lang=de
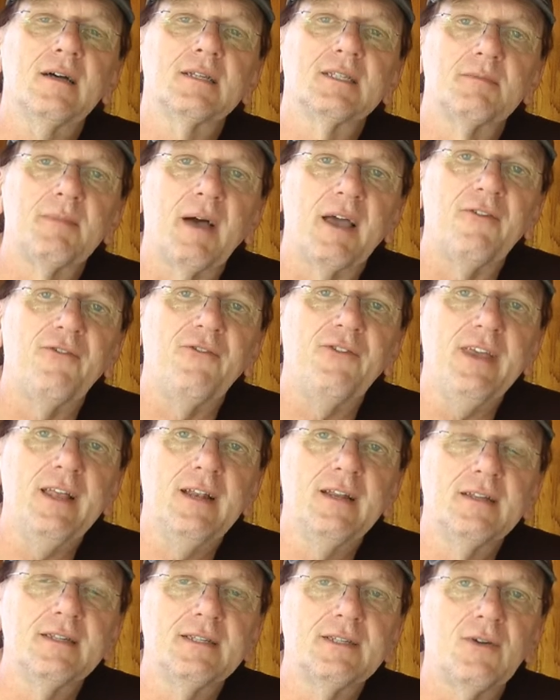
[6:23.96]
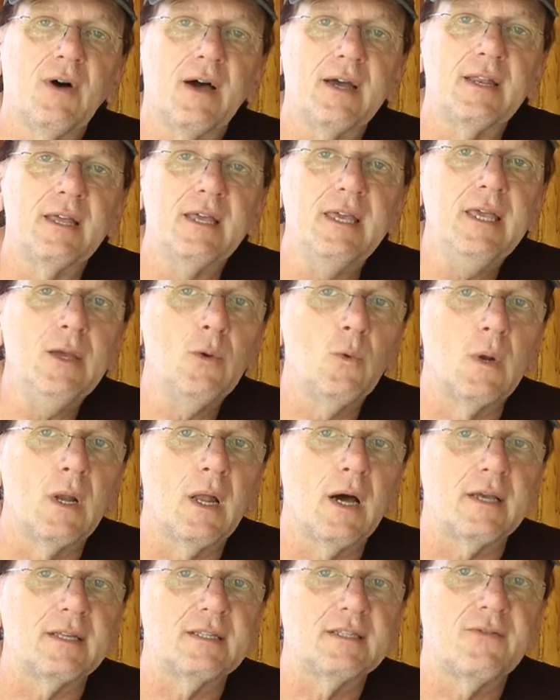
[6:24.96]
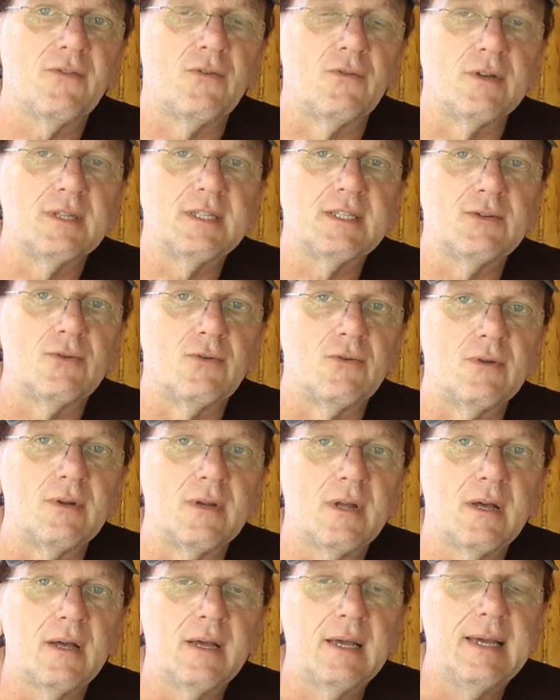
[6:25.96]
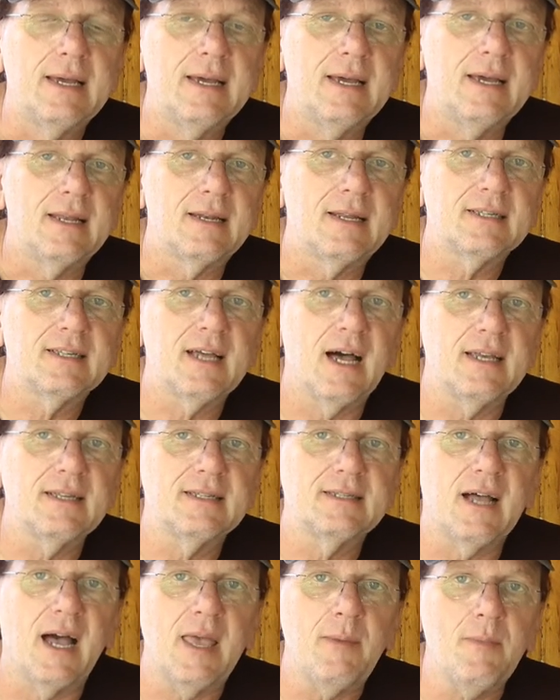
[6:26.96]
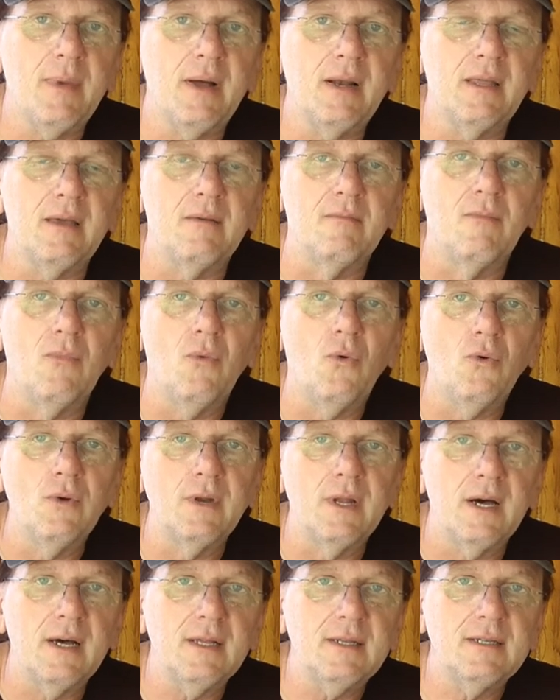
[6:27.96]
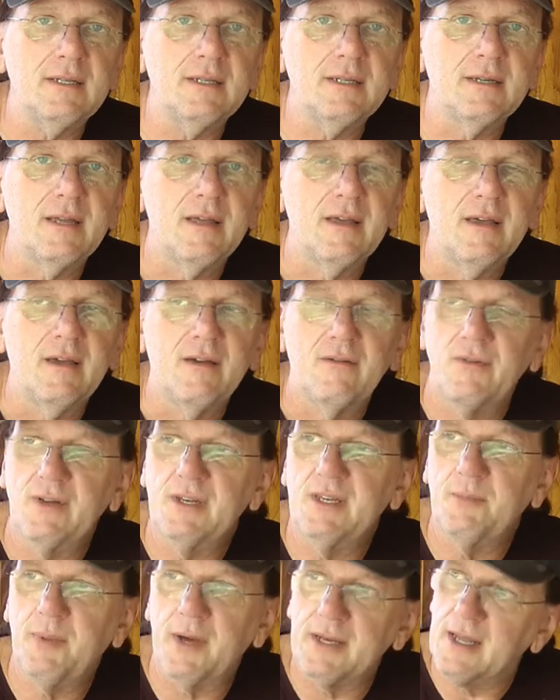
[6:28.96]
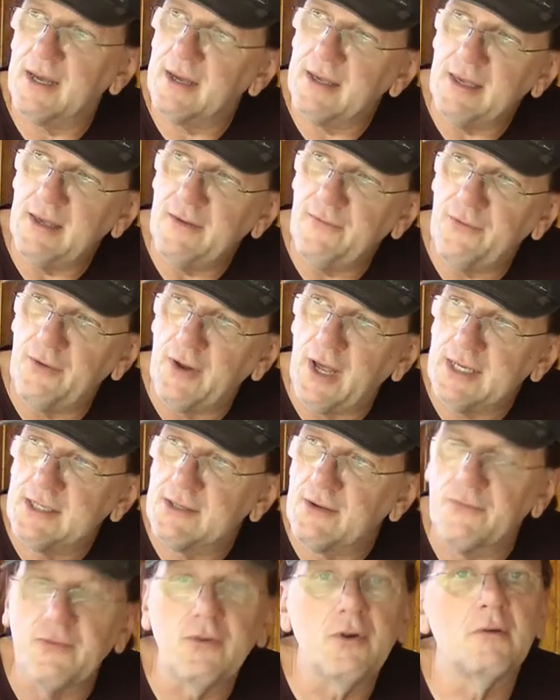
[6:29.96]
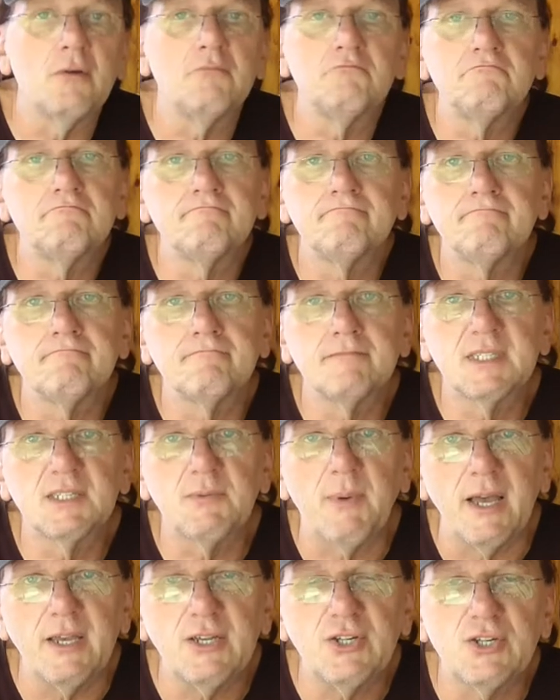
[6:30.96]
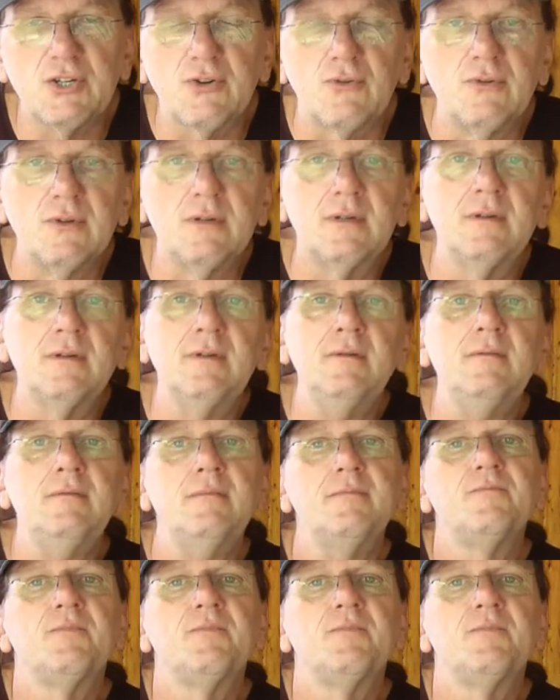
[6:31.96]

also bei vielen, so eine Equalize-Funktion. Das heißt, einmal im Monat wird die Batterie vielleicht so für zwei Stunden